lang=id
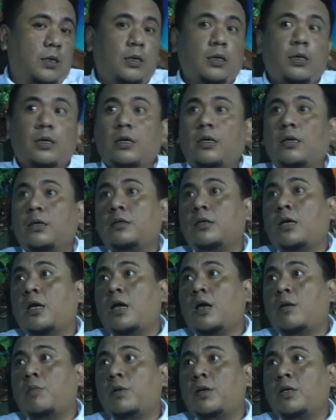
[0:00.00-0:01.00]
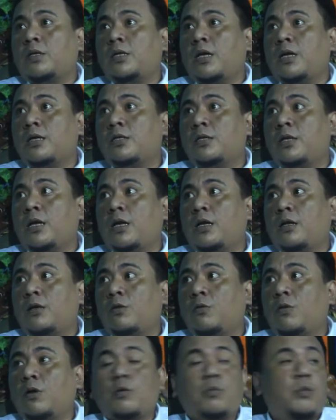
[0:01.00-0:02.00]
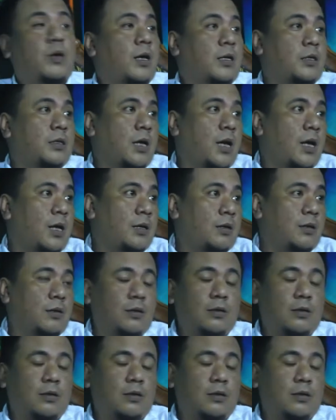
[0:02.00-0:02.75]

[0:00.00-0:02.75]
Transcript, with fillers: Ini saya apresiasi ya luar biasa.